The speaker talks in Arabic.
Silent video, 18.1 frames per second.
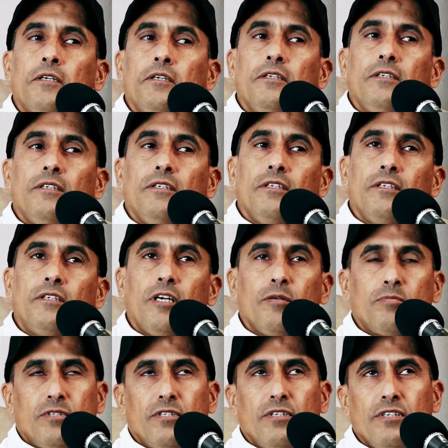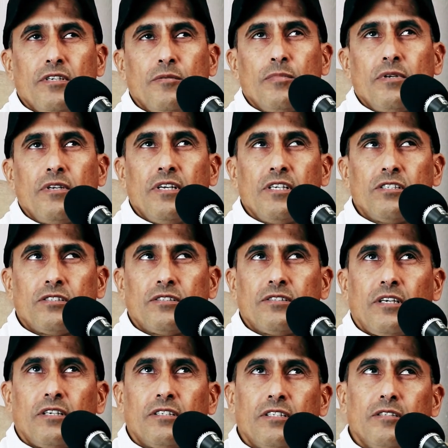آه كابتن انا
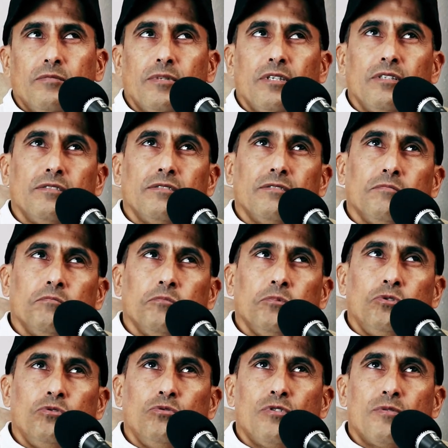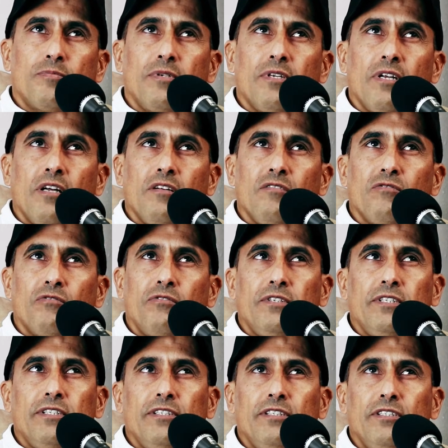بلشت تقريبا بجوز بال
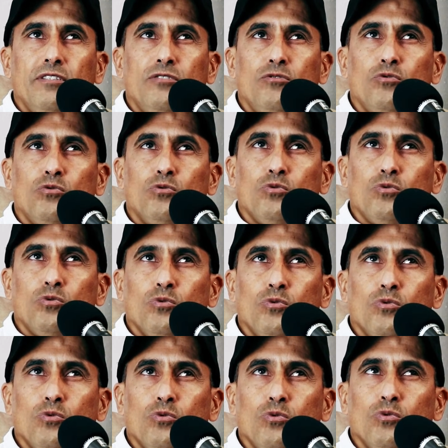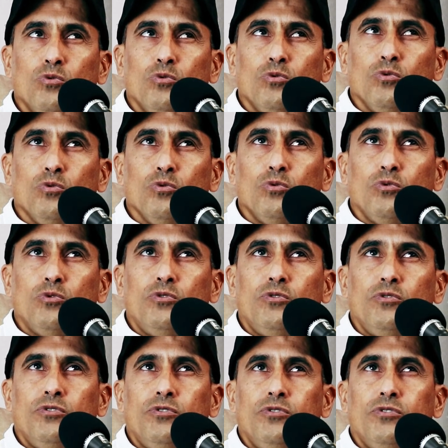
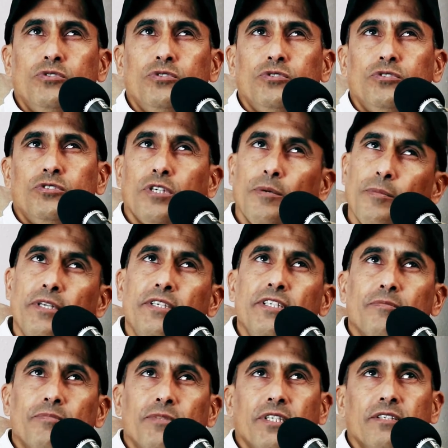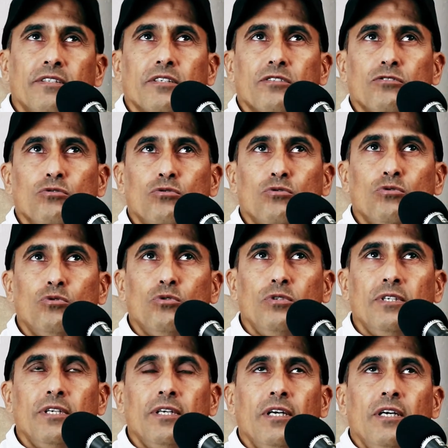2008 بتقدر
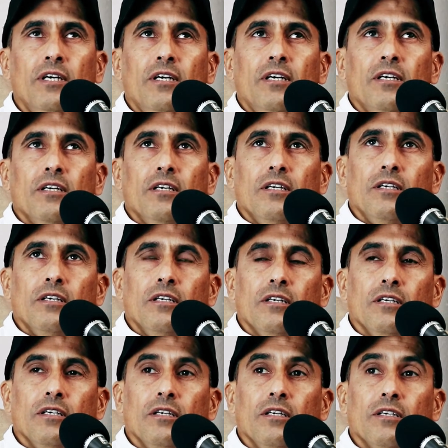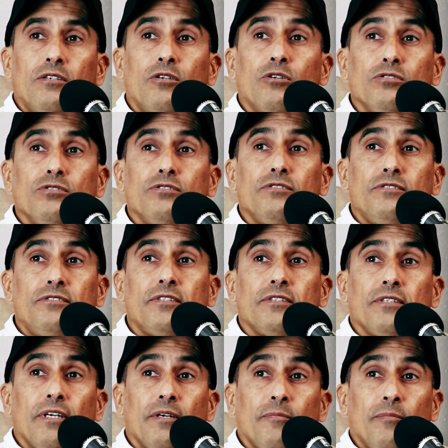تقول آه
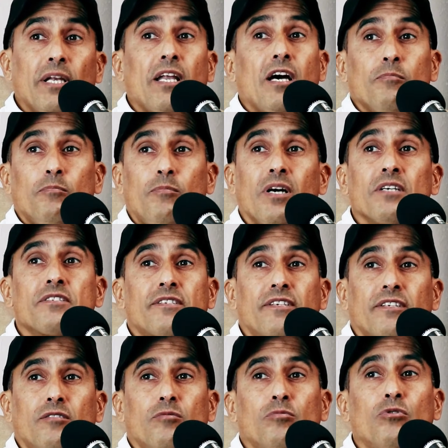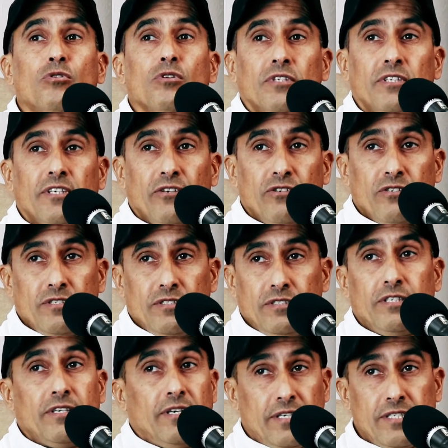كنت بلعب باسكت بول
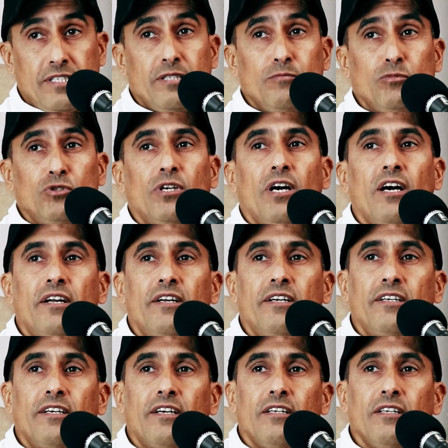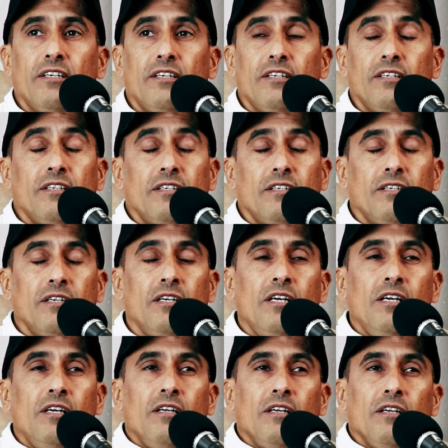كراسي متحركه آه
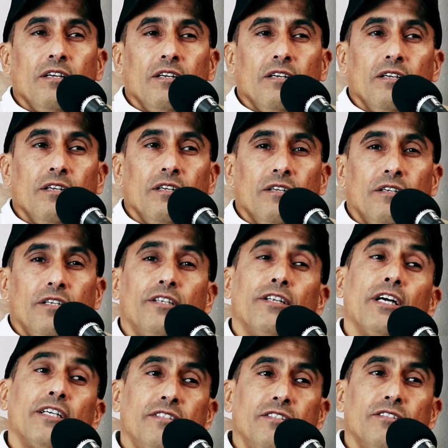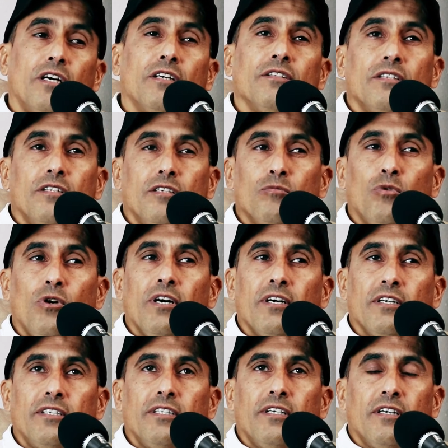للنادي النهضه
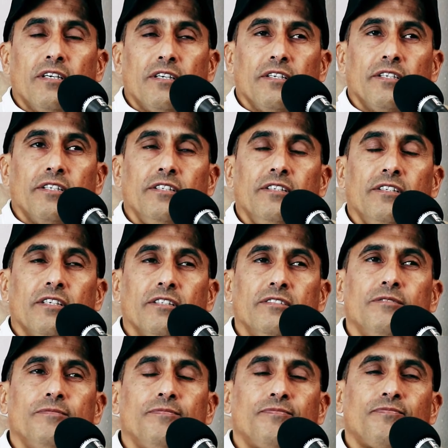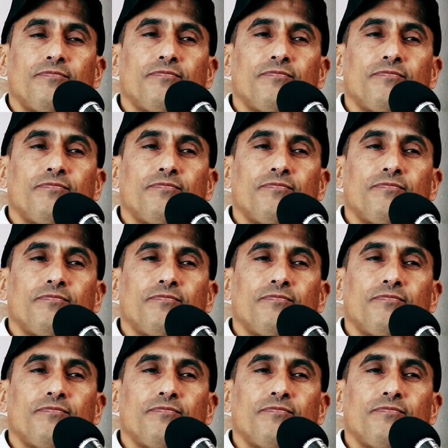للمعاقين حركيا